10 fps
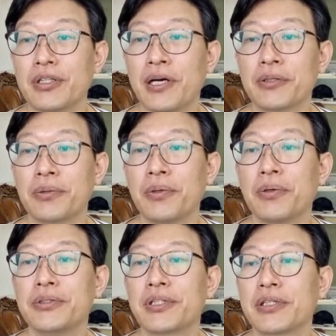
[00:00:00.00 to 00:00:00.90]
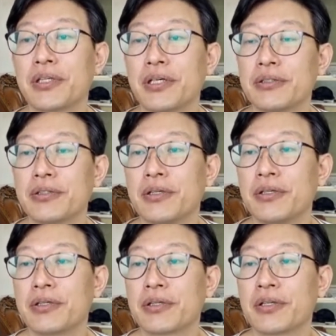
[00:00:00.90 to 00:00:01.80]
나도 언젠가는
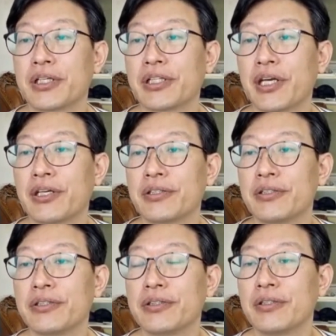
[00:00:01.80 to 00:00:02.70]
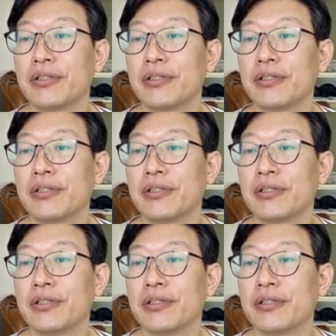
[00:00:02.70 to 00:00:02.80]
어, 그렇게 되기를